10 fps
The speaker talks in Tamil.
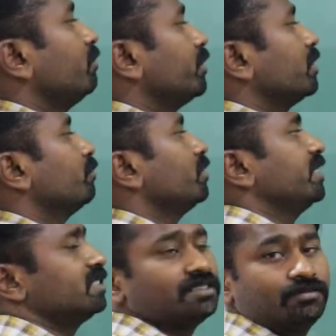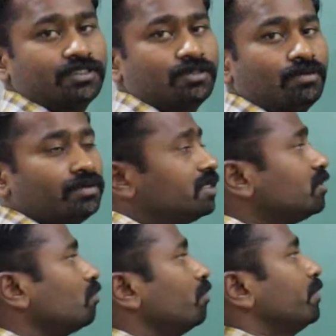கண்டுபிடிக்கணுமோ அதை எக்ஸ்னு வச்சுக்கணும்
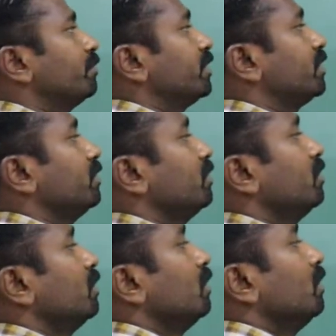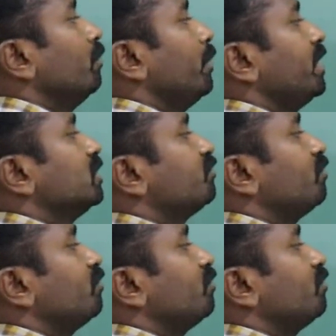ரெண்டு குரோமியம் இருக்குது மைனஸ்